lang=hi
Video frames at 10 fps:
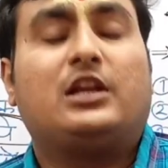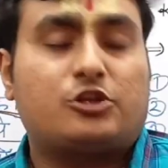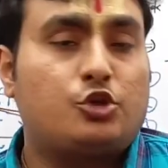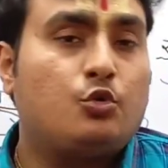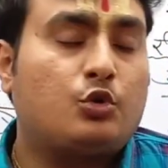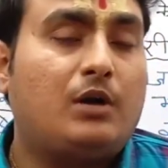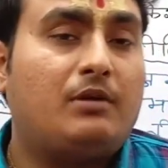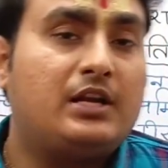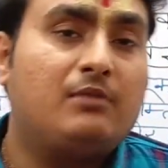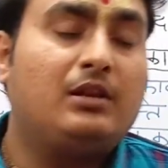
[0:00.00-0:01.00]
लक्षणों का
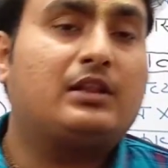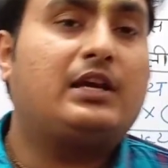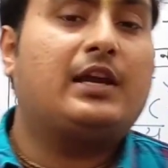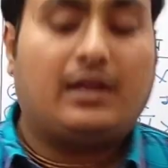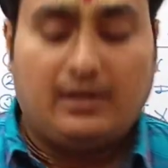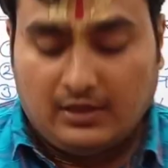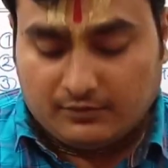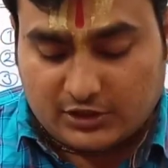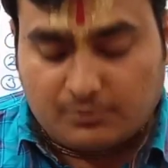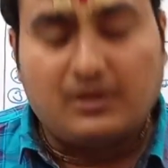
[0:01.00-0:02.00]
वर्णन मिलता है
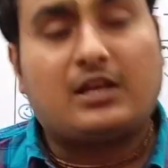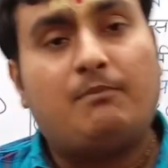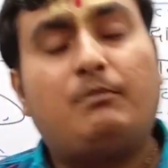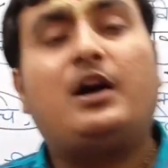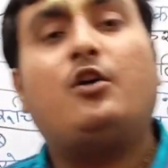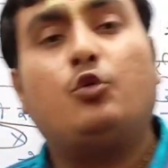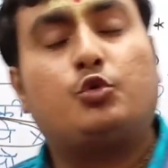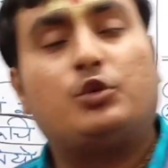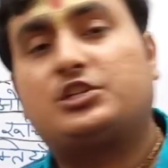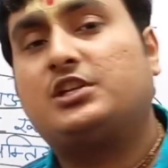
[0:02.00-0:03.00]
जिसमें रंभा
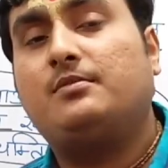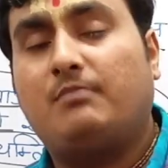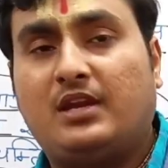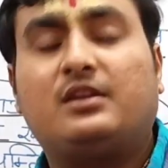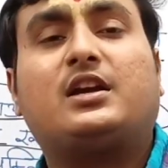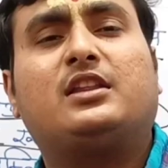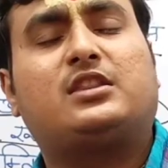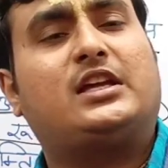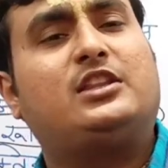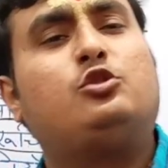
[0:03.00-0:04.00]
उर्वशी मेनका
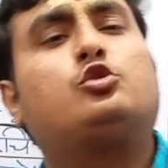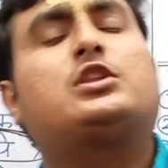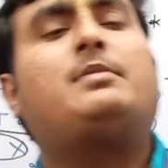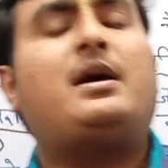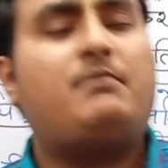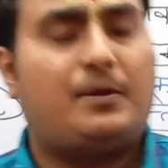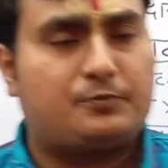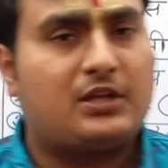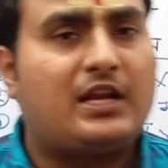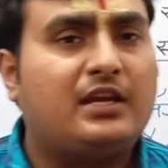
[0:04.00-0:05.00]
इत्यादि जो तमाम
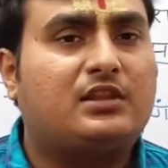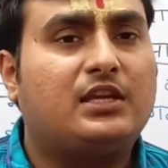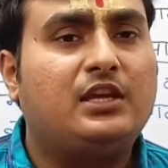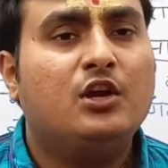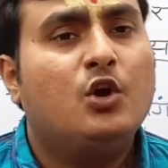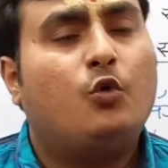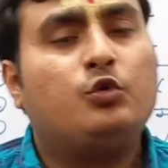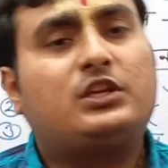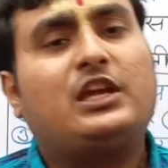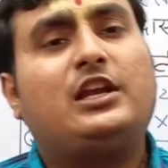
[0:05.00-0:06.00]
अप्सराएं थी
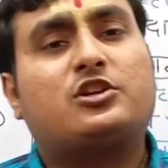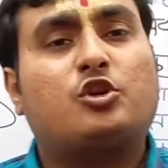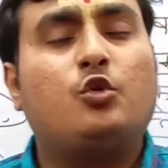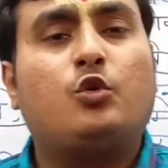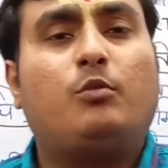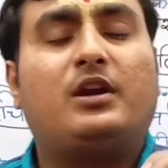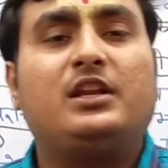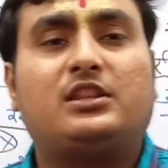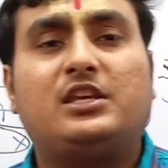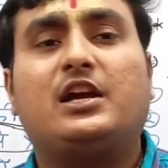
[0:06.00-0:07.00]
उनके लक्षणों को
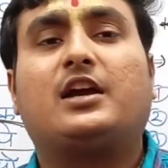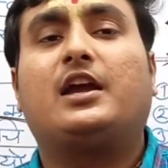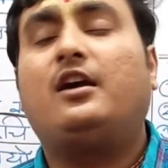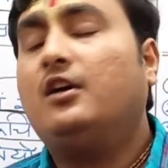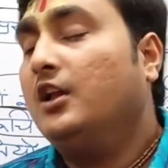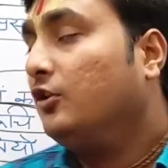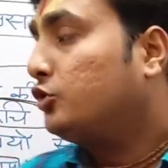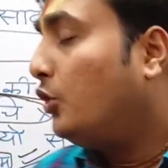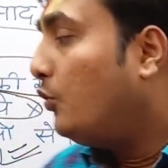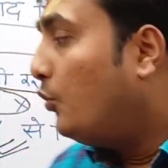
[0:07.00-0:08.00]
वर्णित किया गया
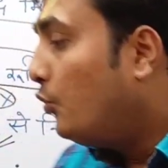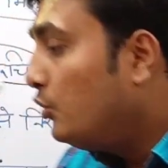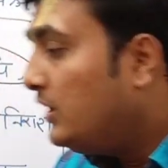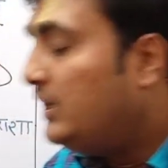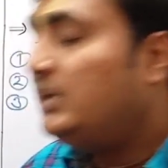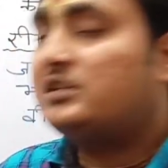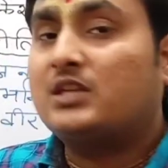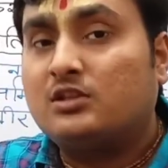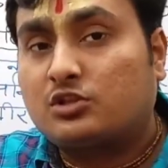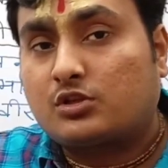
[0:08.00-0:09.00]
तो उन्हीं
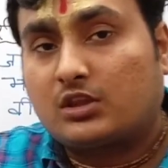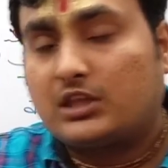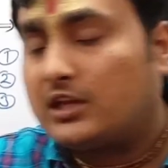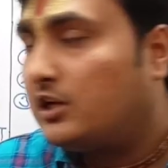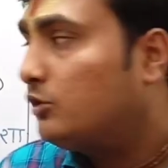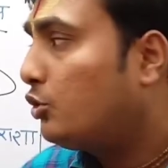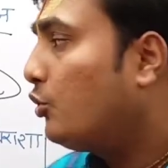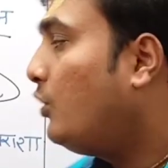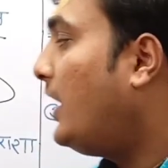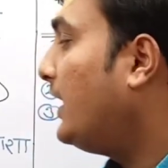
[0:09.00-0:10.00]
संस्कृत के
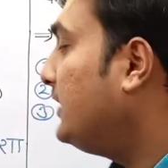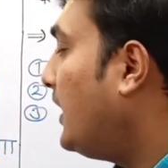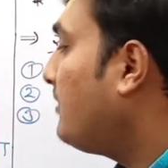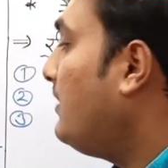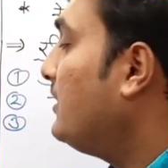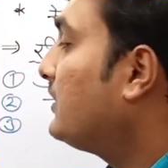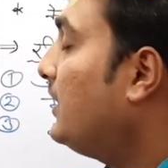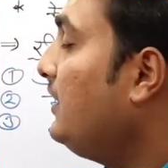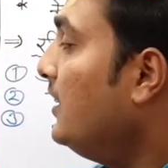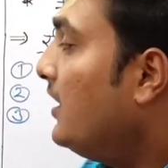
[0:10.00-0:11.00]
ग्रंथों को आधार मान
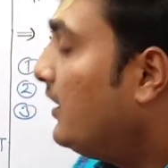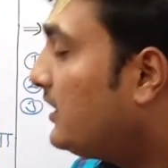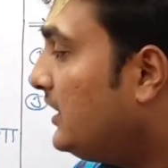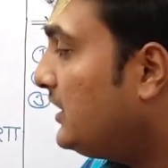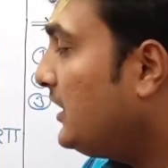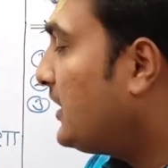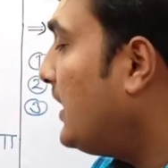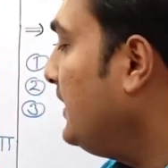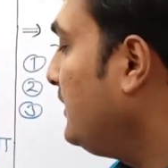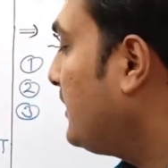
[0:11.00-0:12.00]
के
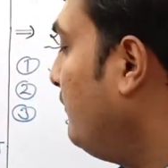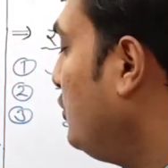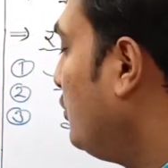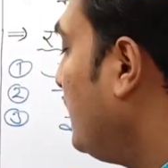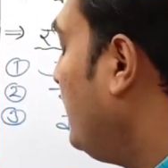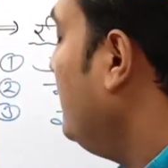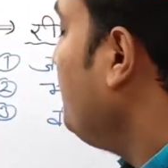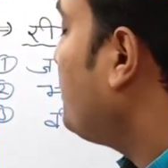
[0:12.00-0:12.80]
रीतिकालीन कवियों ने